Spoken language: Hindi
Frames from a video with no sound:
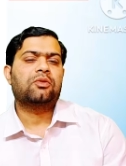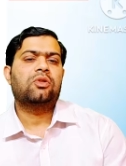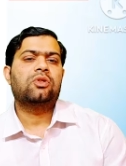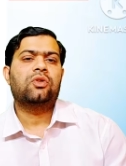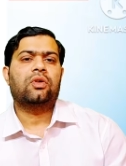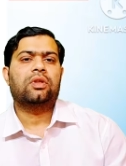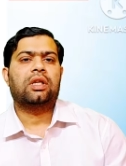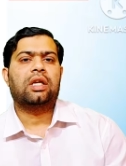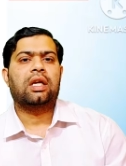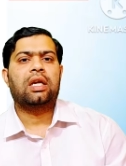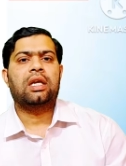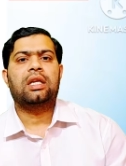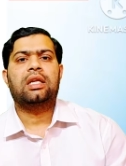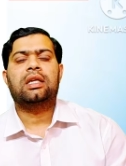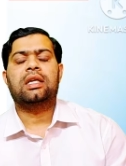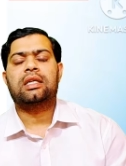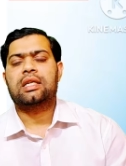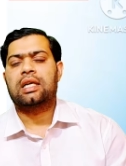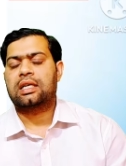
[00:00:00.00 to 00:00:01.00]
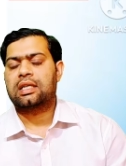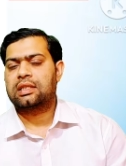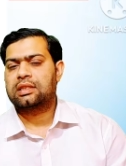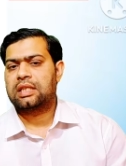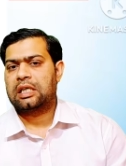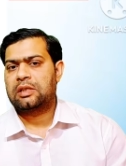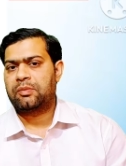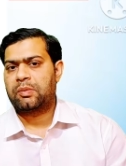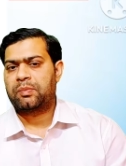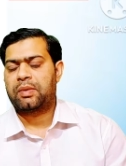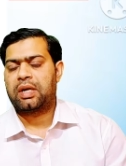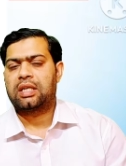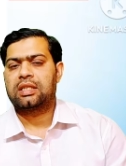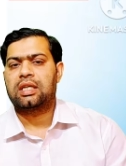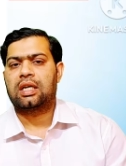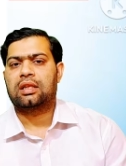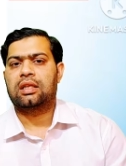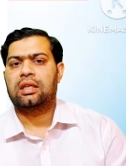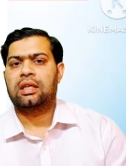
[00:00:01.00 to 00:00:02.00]
कैप्सूल जो होते हैं इनके क्या क्या साइड इफेक्ट
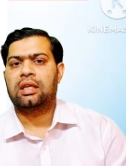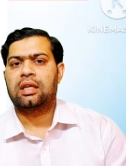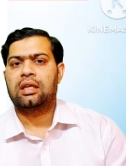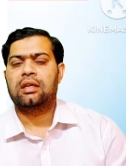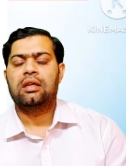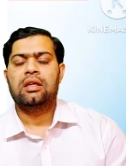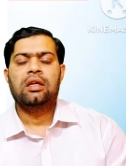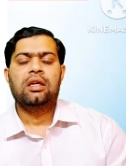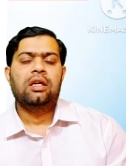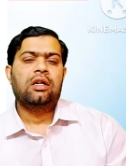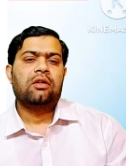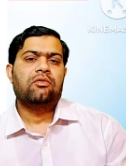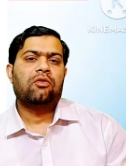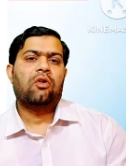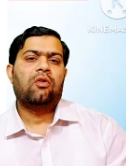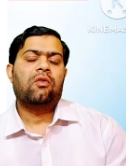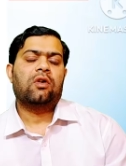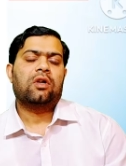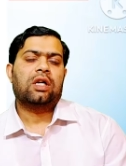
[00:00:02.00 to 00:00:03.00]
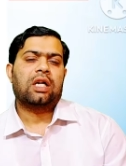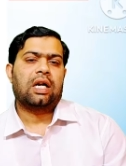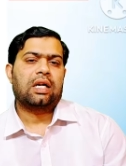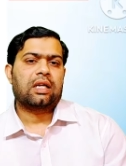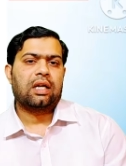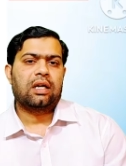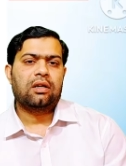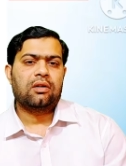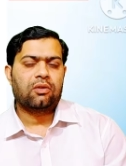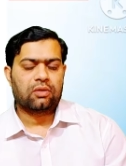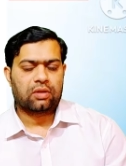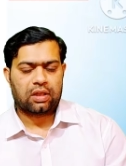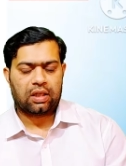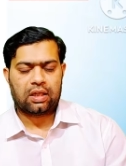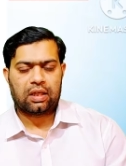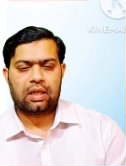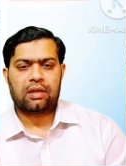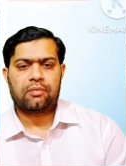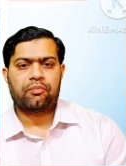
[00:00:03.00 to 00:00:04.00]
पाए जाते हैं वो क्या क्या
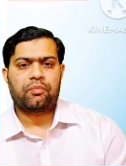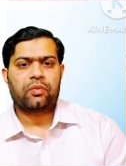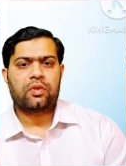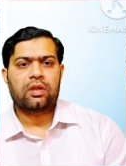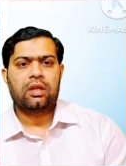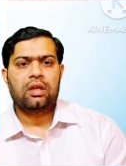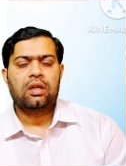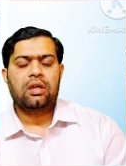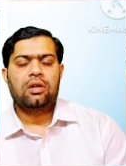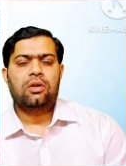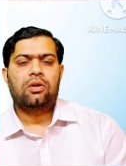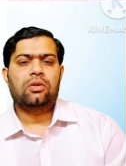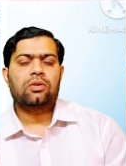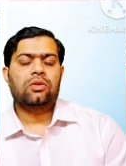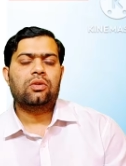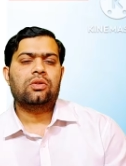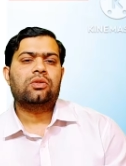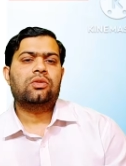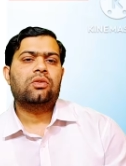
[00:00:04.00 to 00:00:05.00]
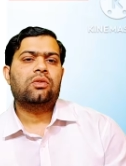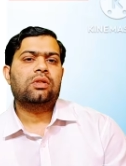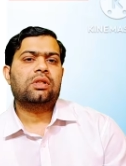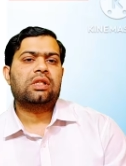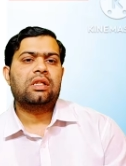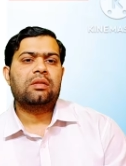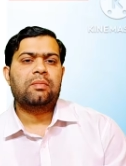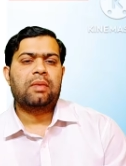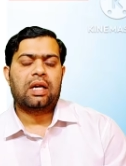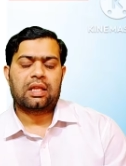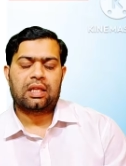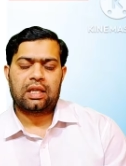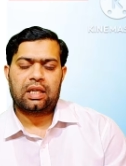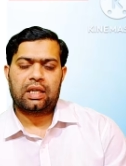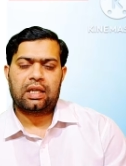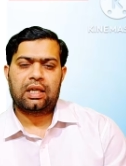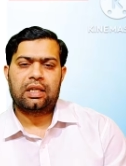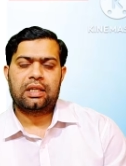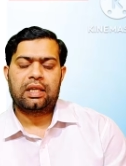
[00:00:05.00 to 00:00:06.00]
होते हैं और दोस्तों इसकी बात
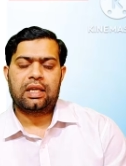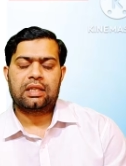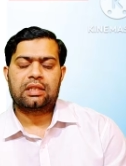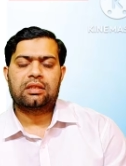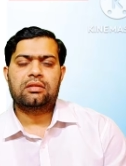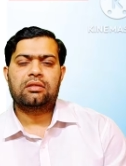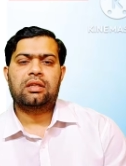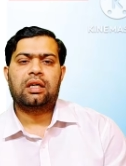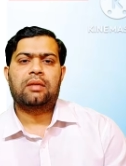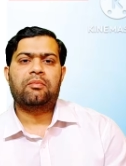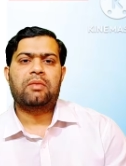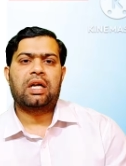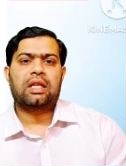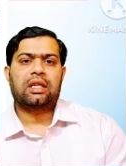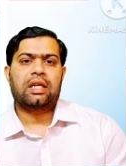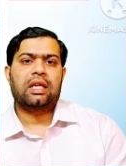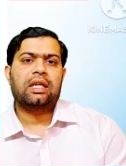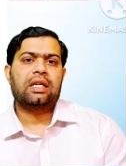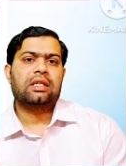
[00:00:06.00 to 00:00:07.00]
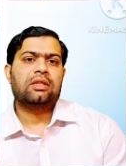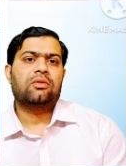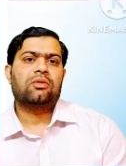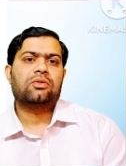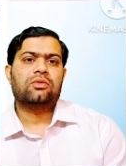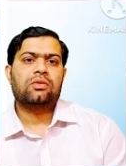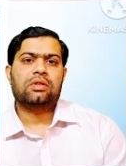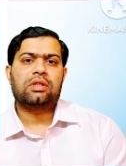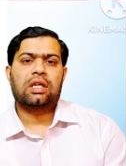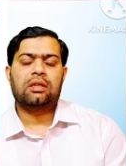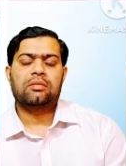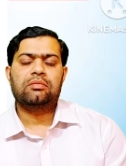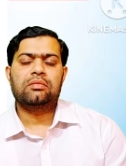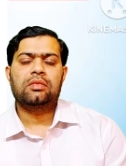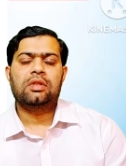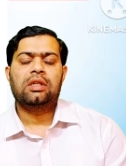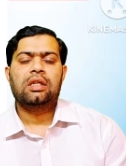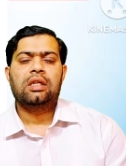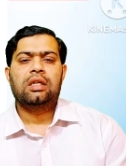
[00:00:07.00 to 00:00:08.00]
करेंगे नेक्स्ट कर बात करेंगे दोस्तों इसके
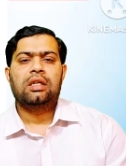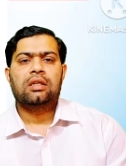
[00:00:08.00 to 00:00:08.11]
हम